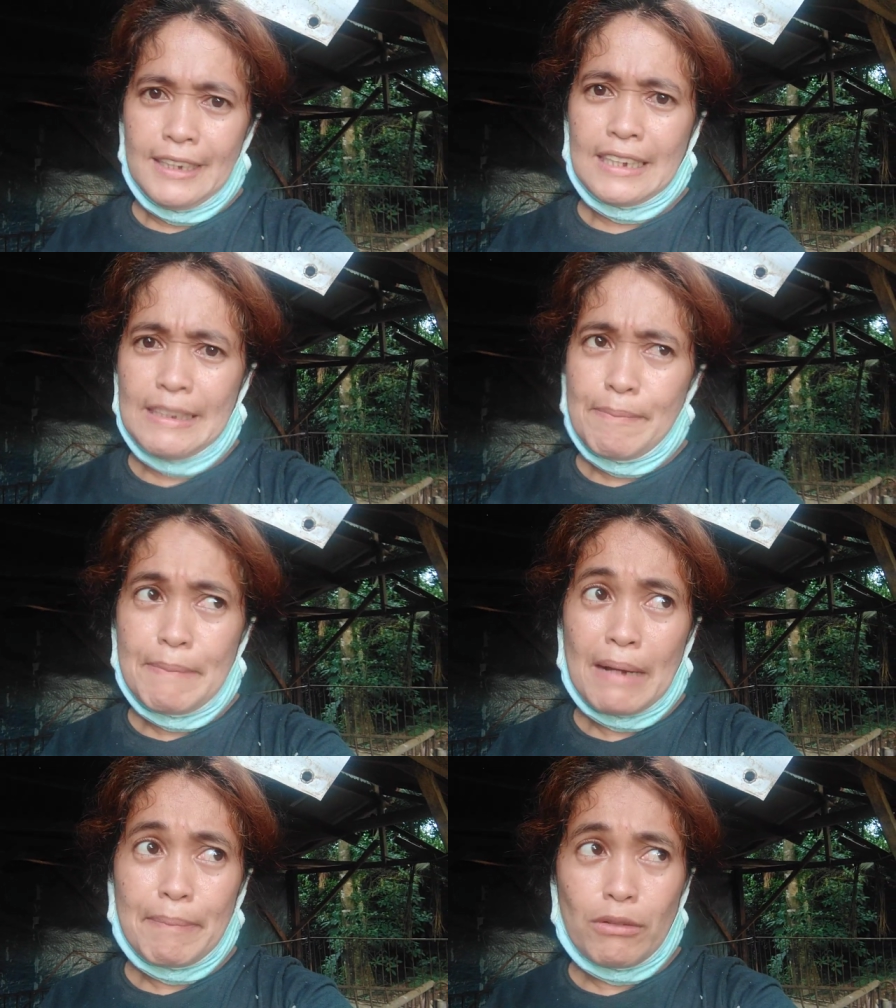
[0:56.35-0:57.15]

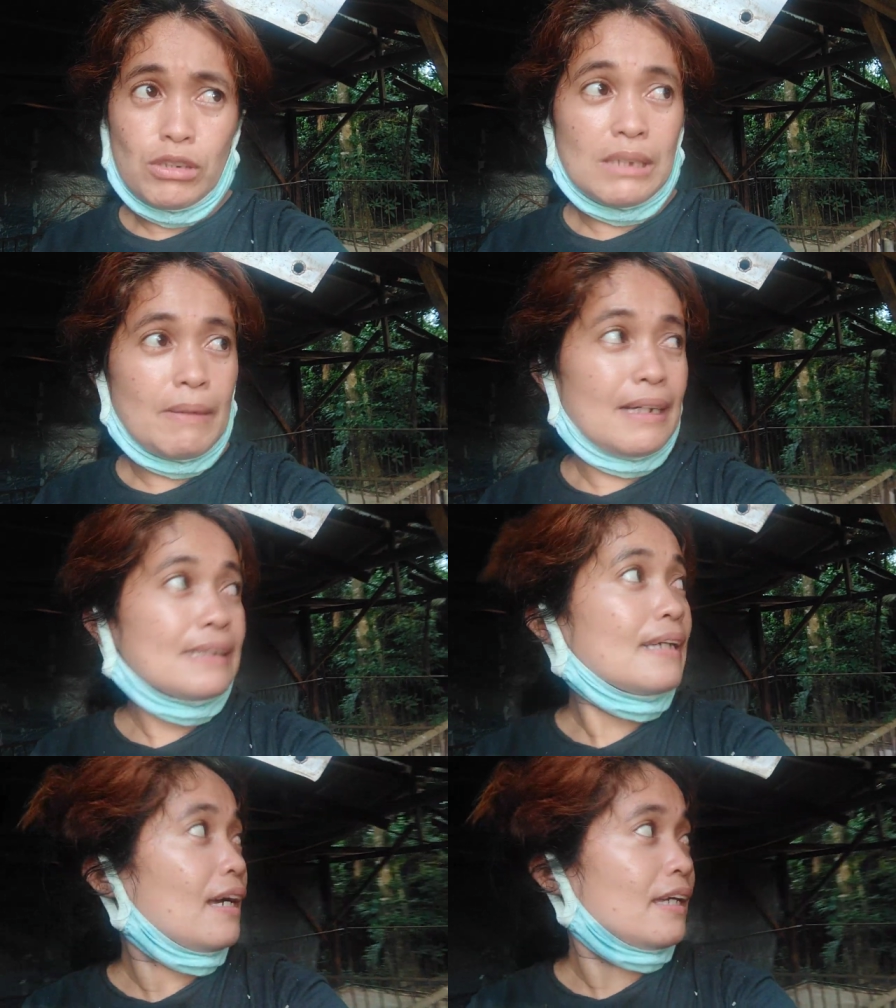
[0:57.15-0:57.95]
nagtimbang pa ko sa mga
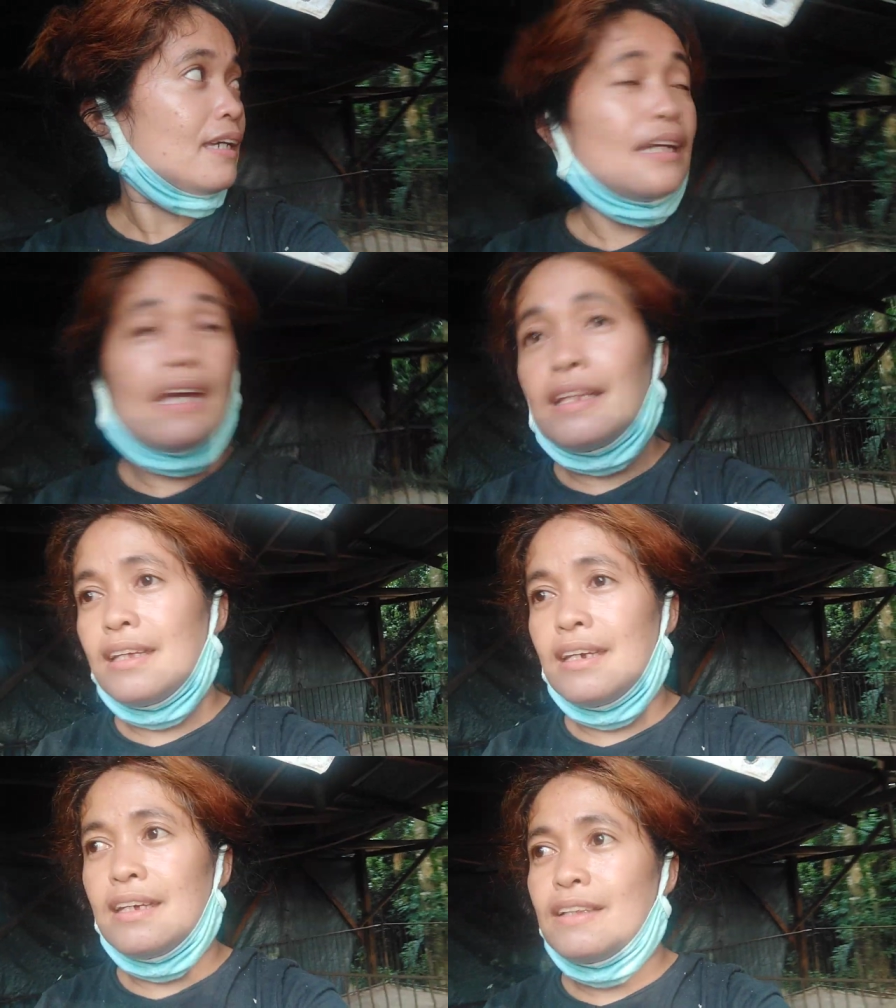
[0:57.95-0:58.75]
saging and
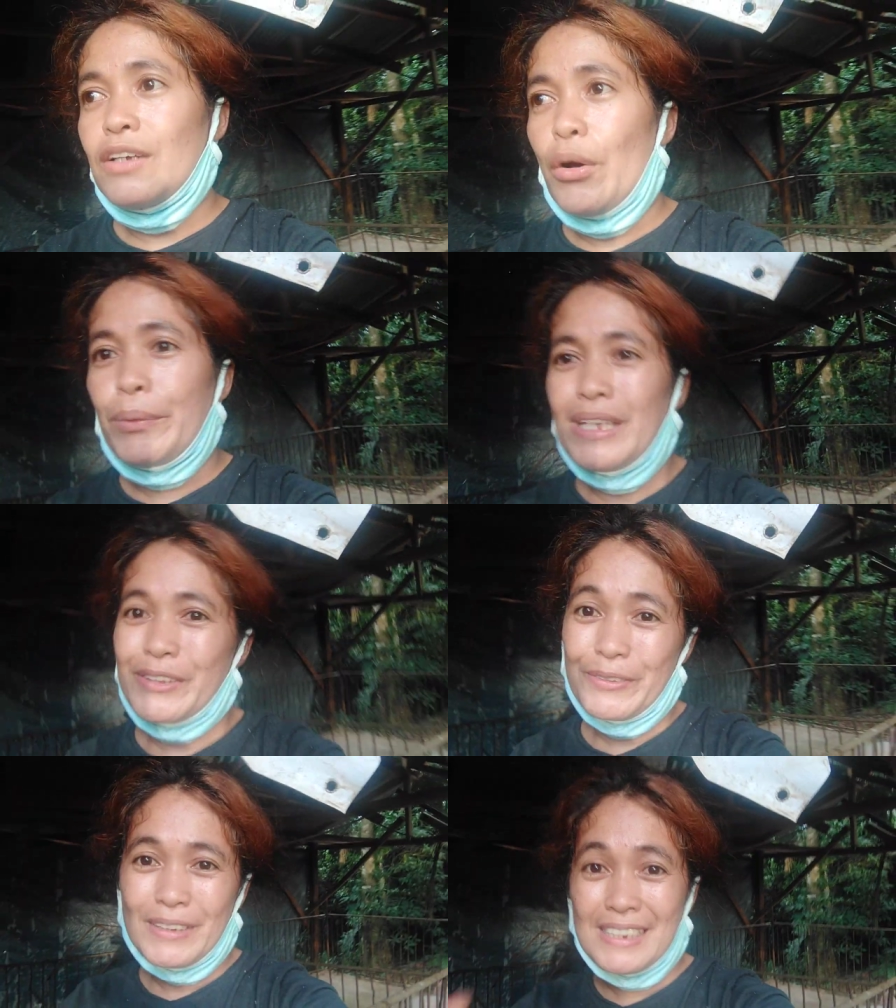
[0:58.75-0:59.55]
then going
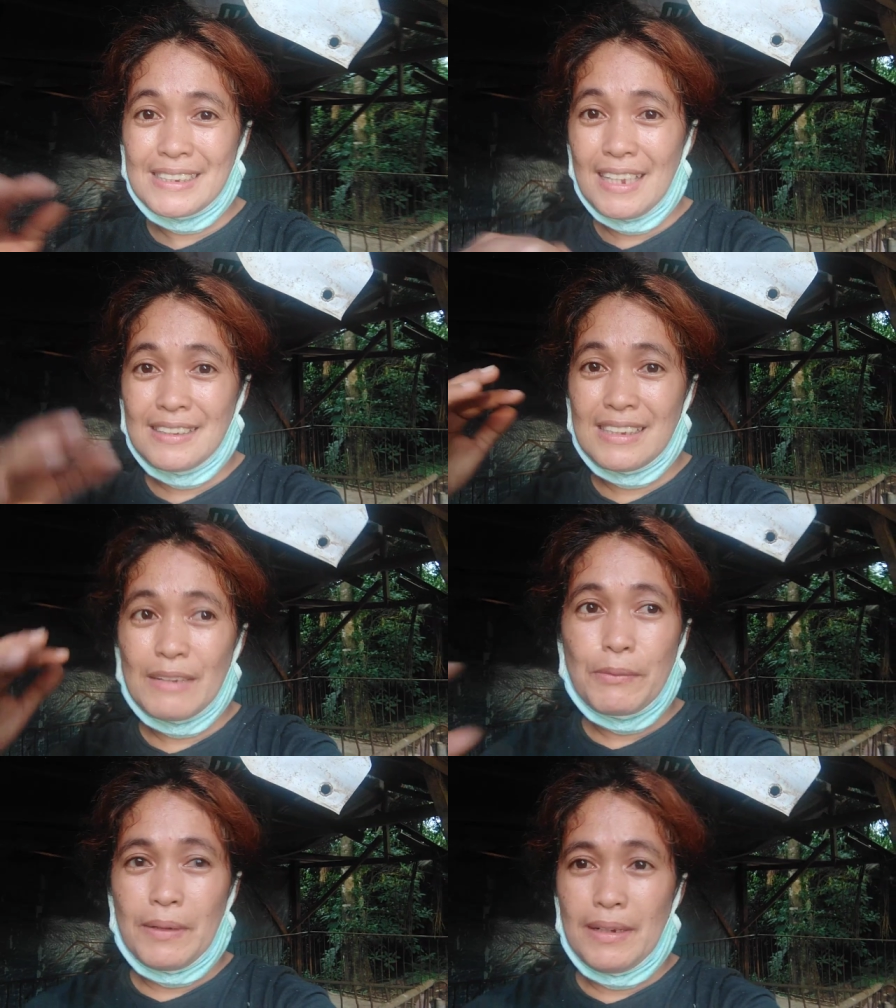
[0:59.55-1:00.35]
to distance
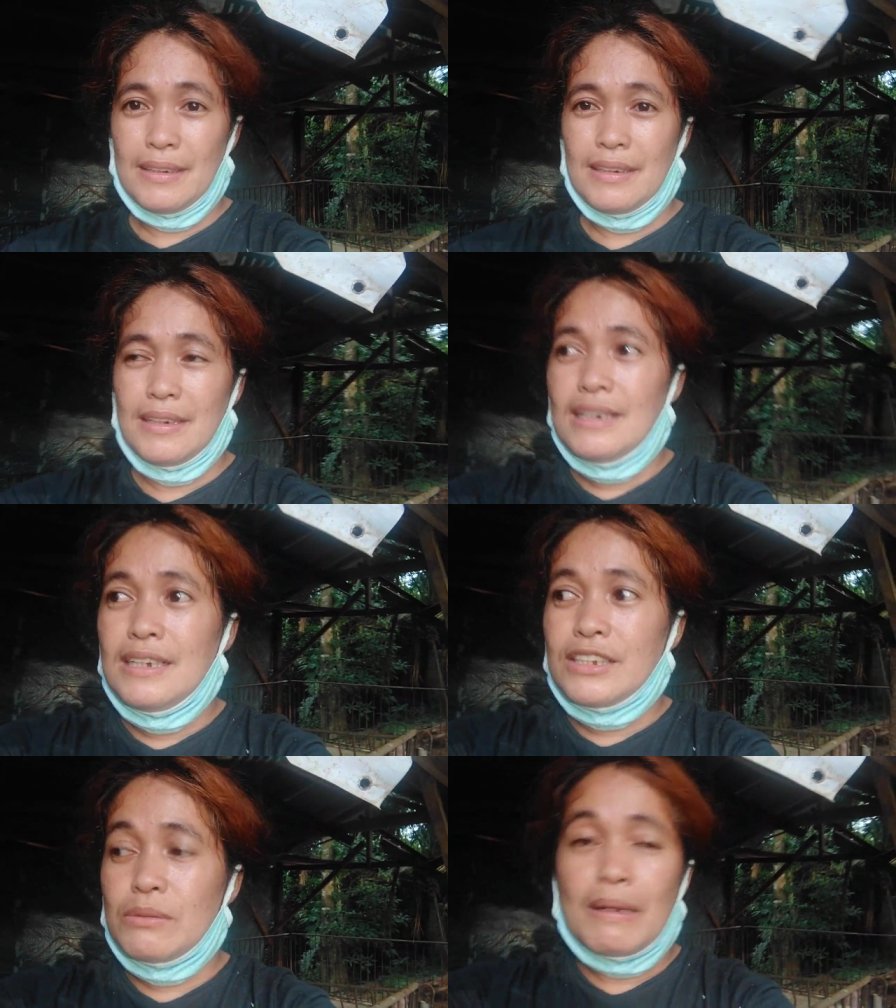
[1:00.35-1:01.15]
amo
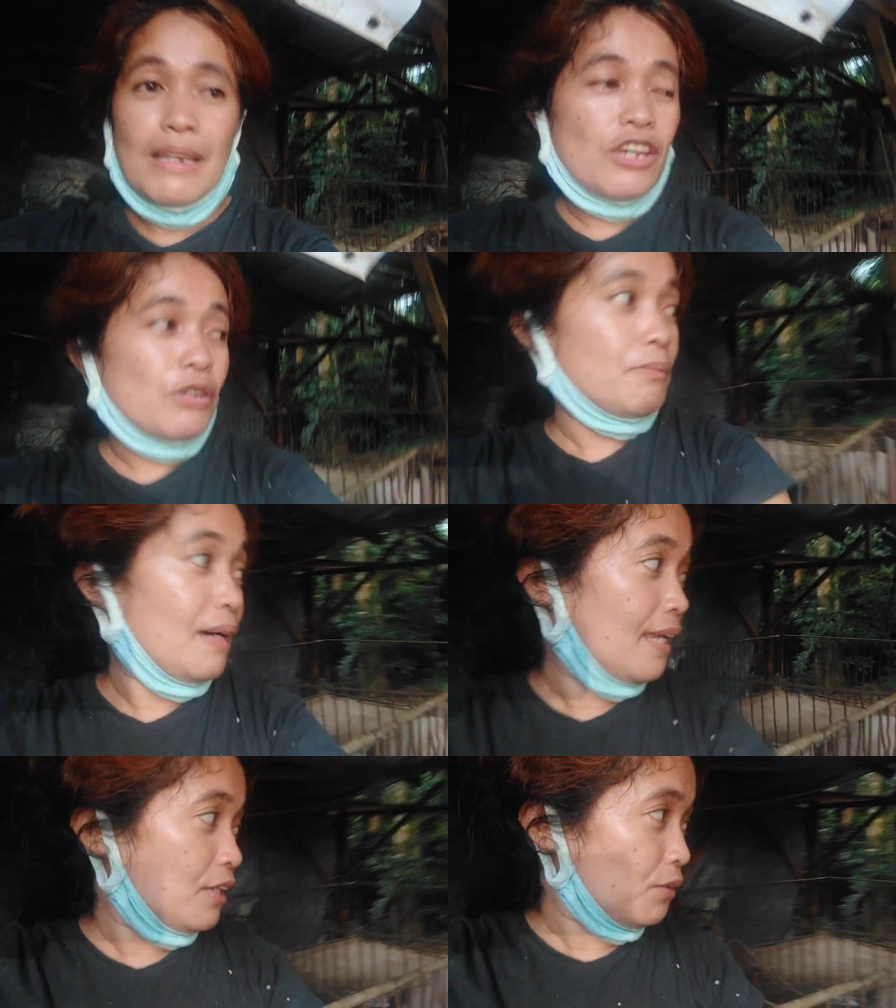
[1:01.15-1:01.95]
so malayo
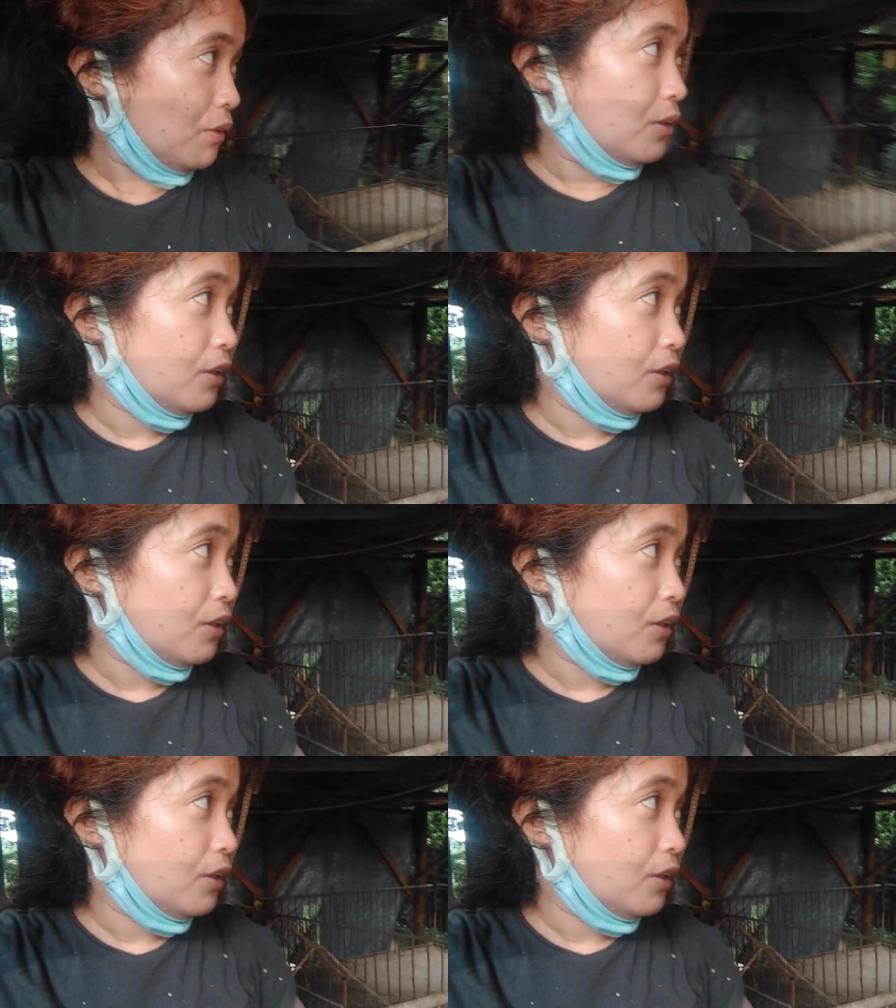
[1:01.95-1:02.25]
malayo